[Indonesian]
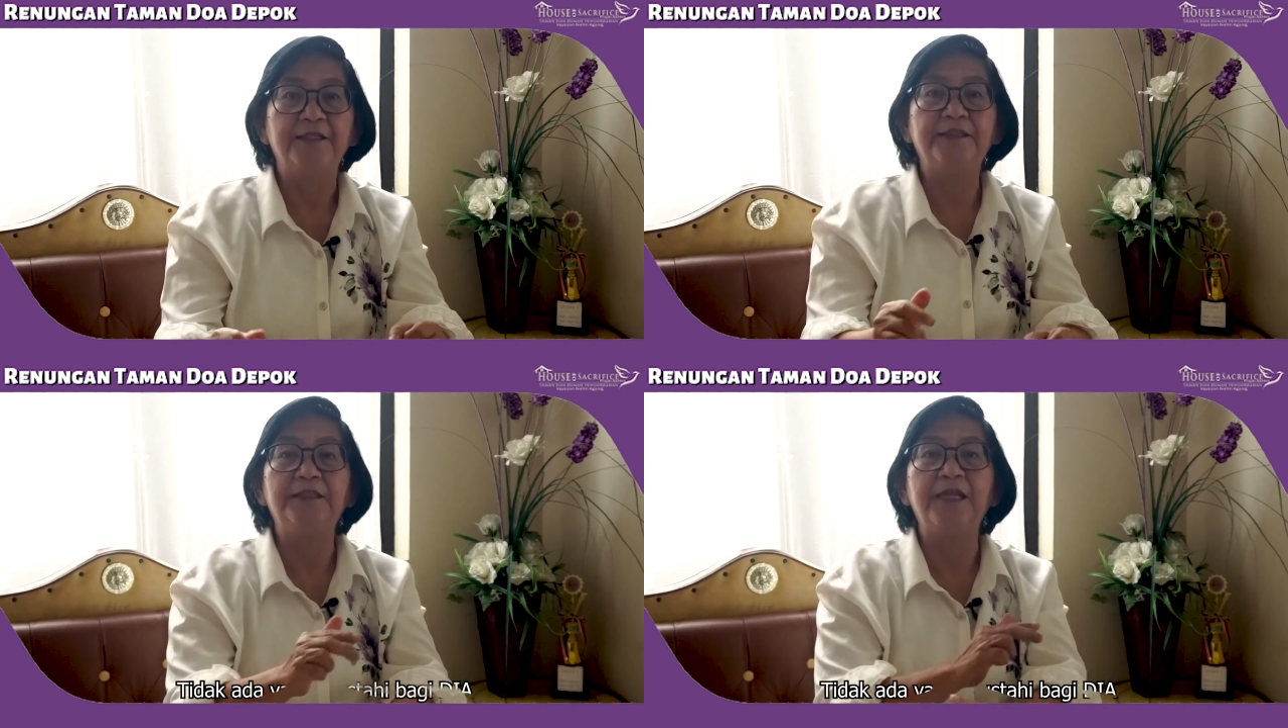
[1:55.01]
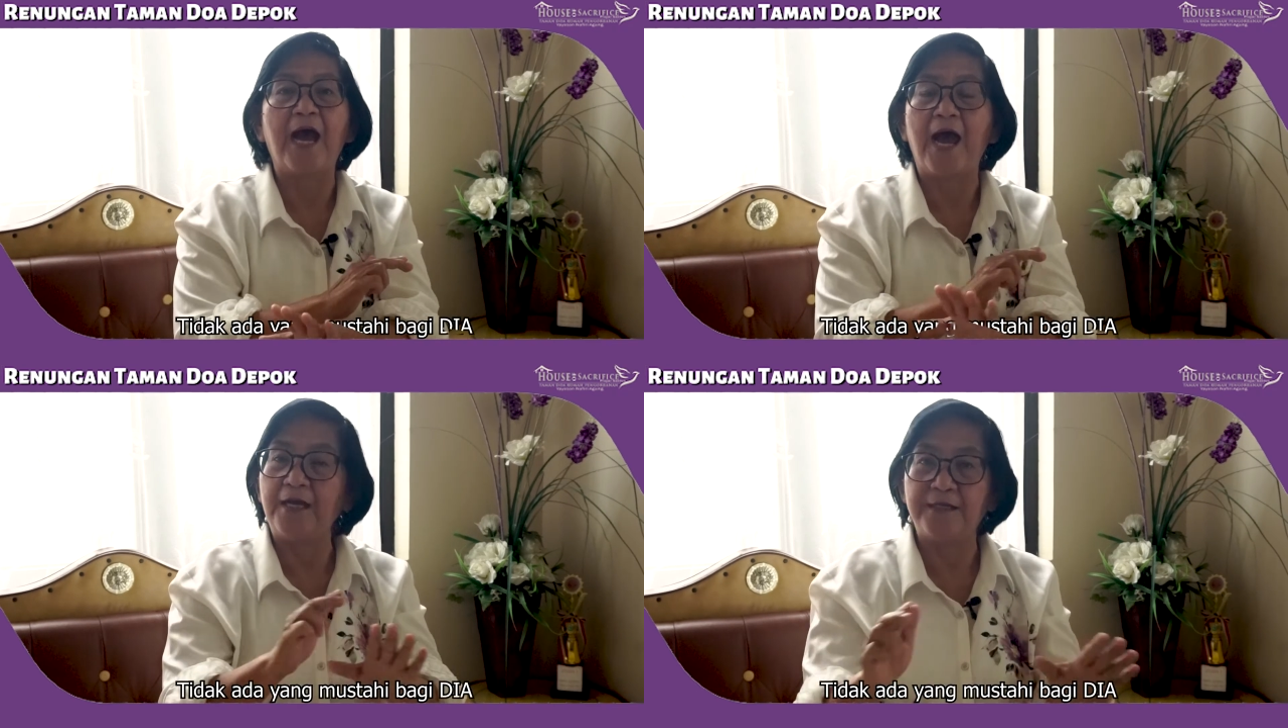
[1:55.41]

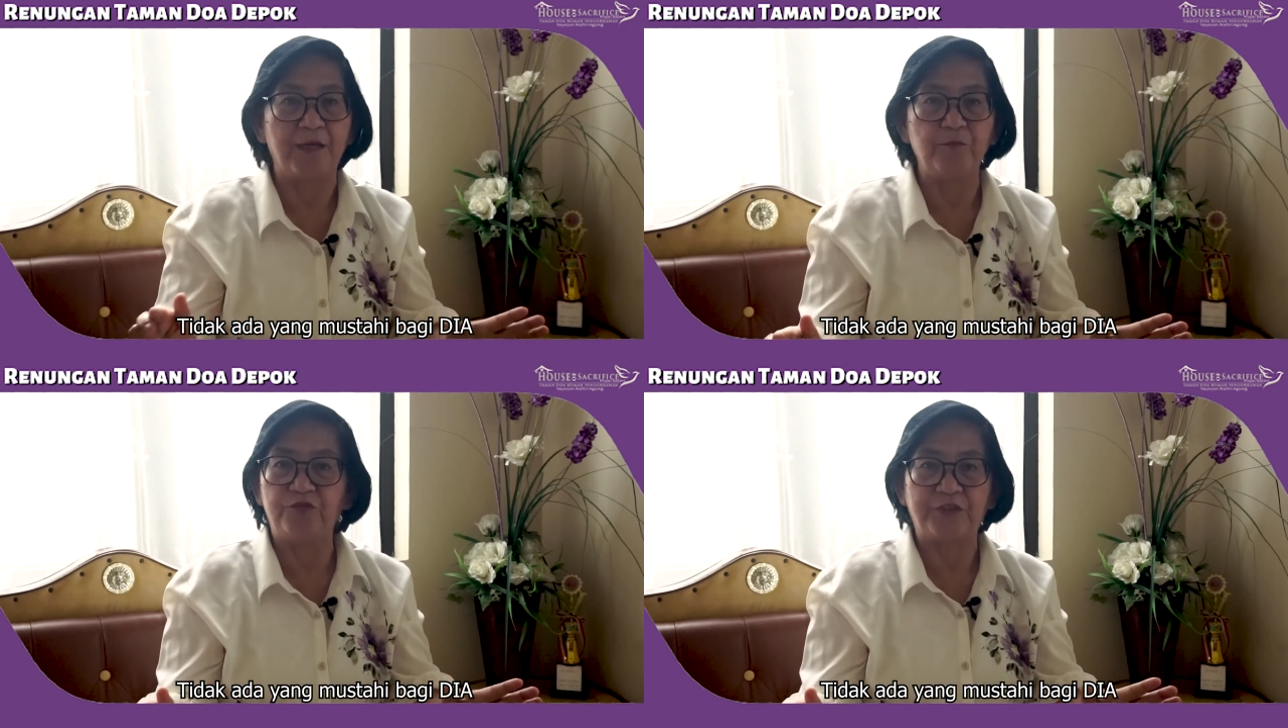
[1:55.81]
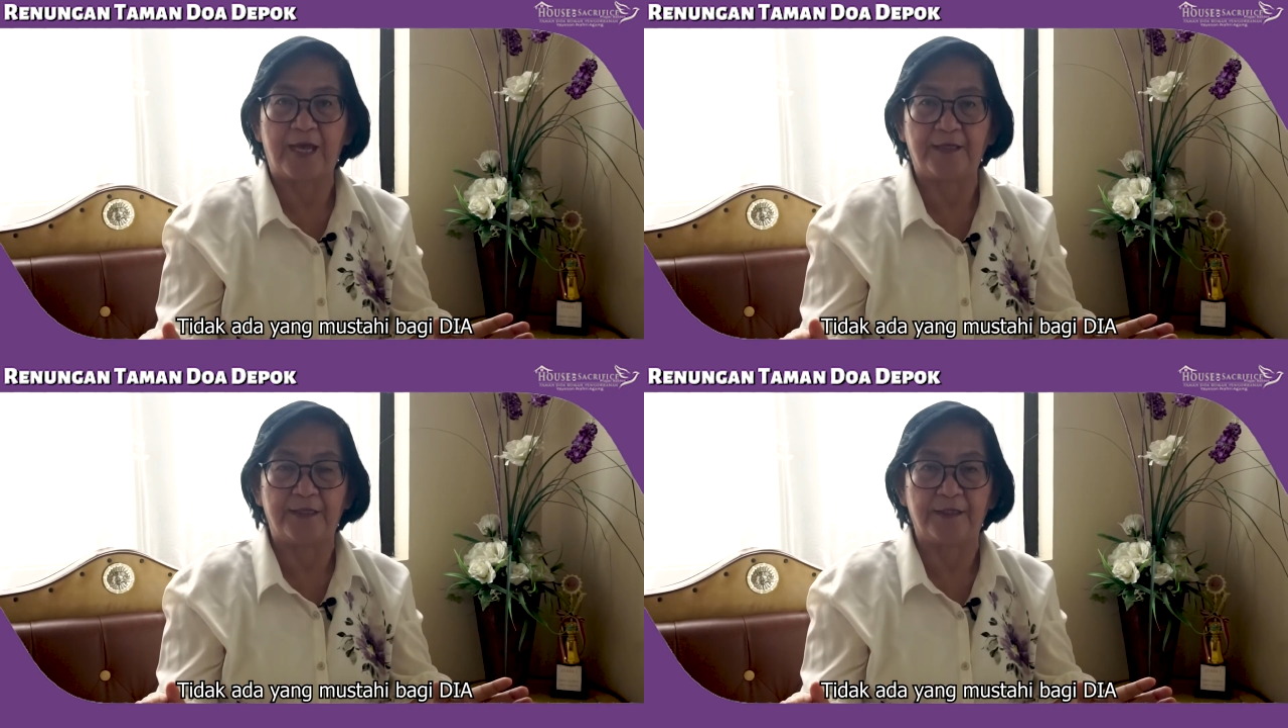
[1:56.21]
Tidak ada yang
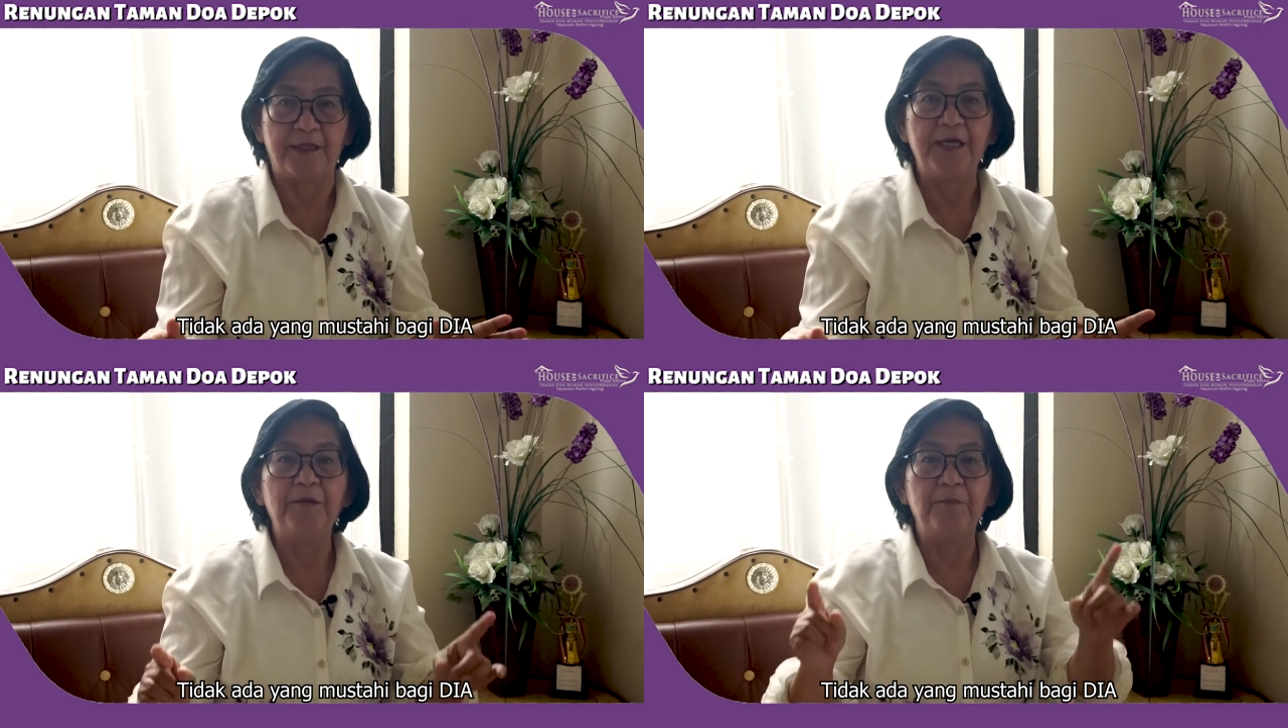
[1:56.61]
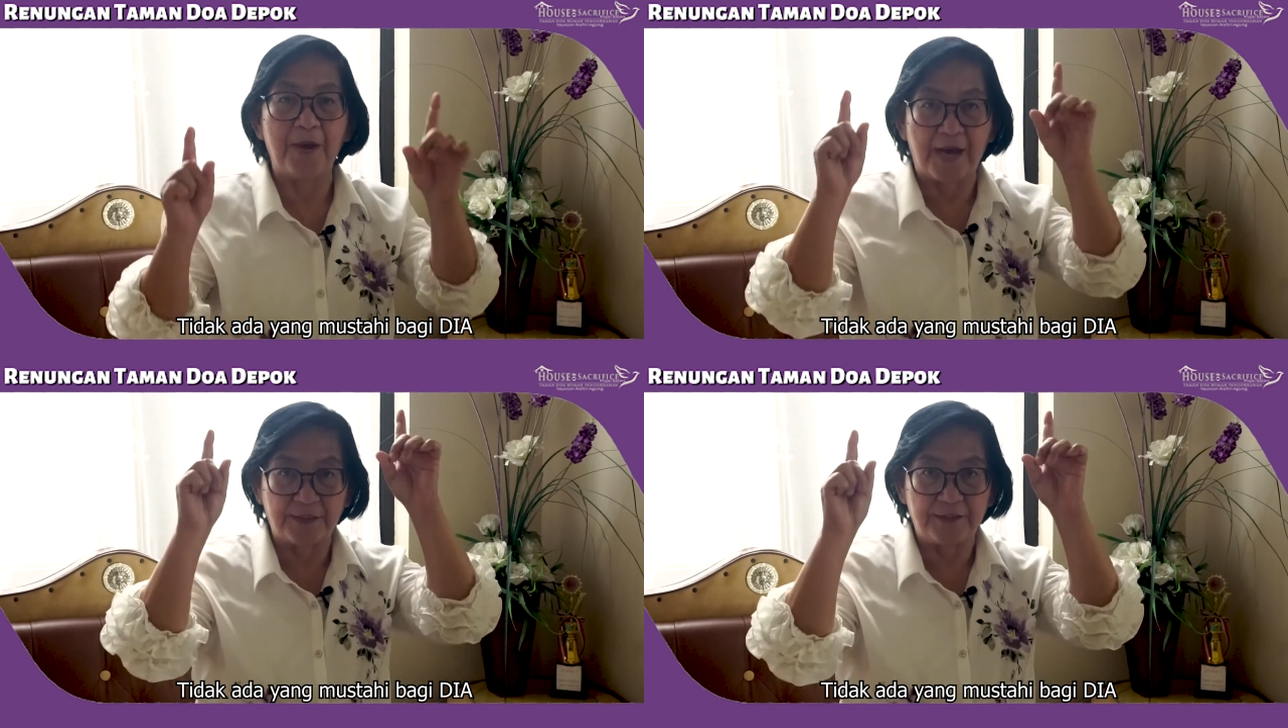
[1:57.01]
mustahil
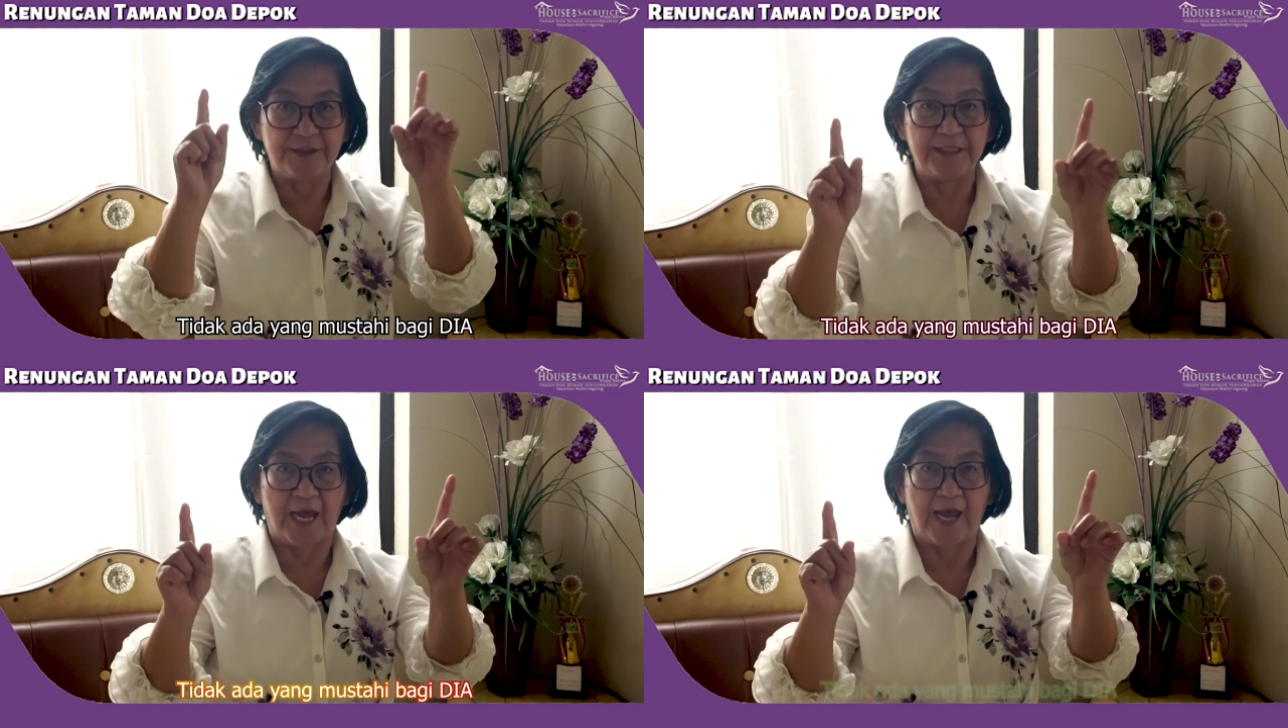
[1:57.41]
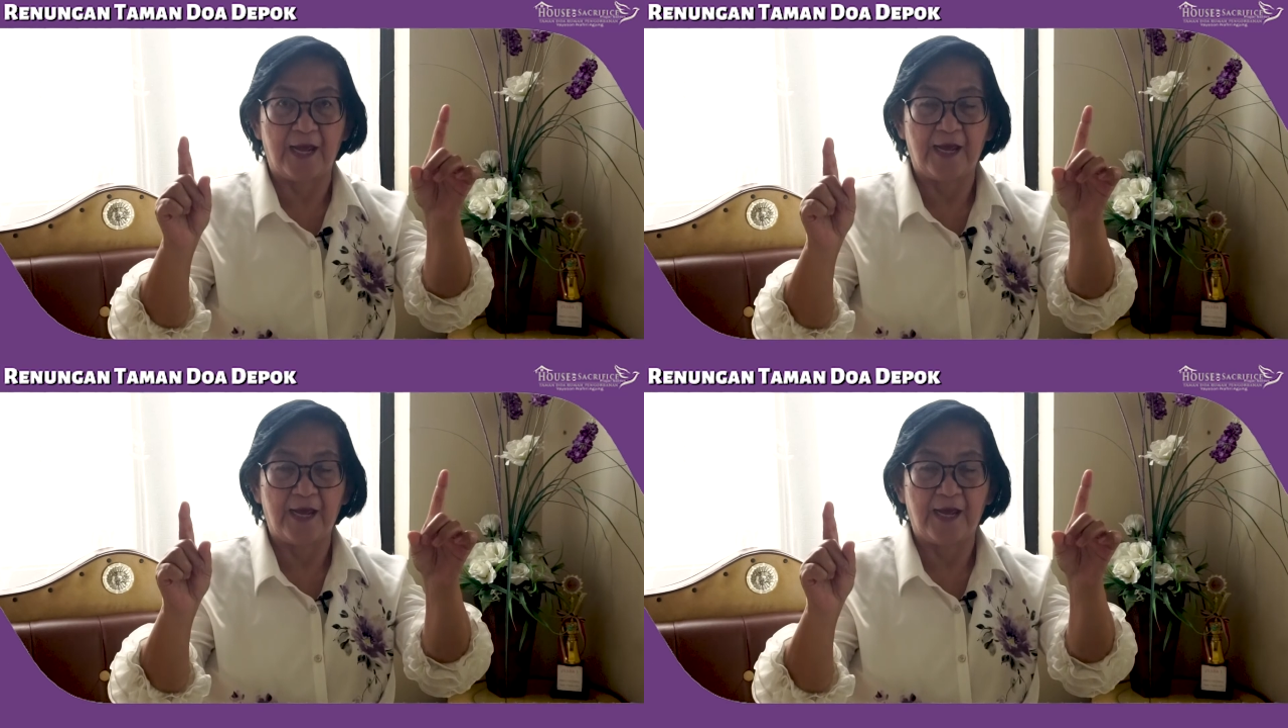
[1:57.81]
bagi Dia."